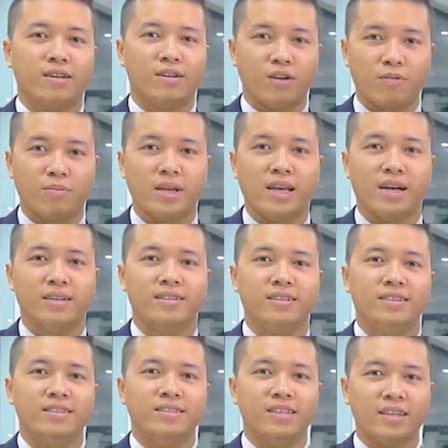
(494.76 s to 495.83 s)
còn bây giờ
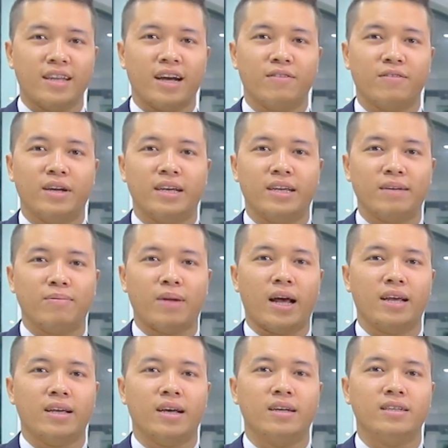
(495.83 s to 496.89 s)
xin chào và hẹn gặp
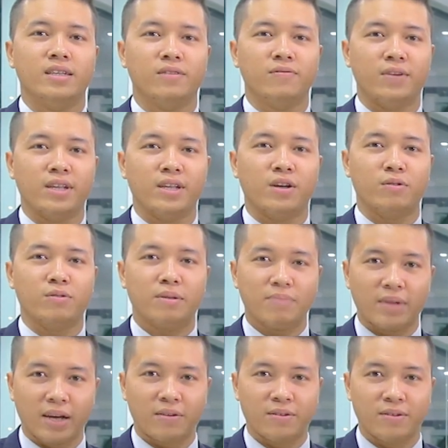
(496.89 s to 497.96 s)
lại ở những video tiếp
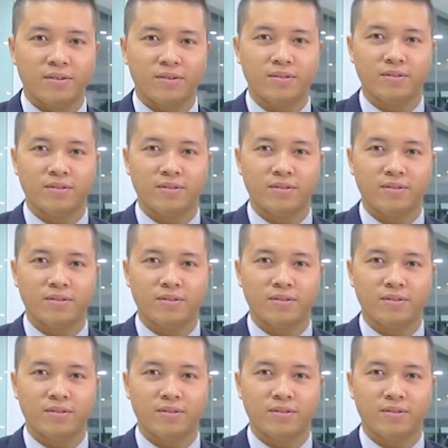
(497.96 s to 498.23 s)
theo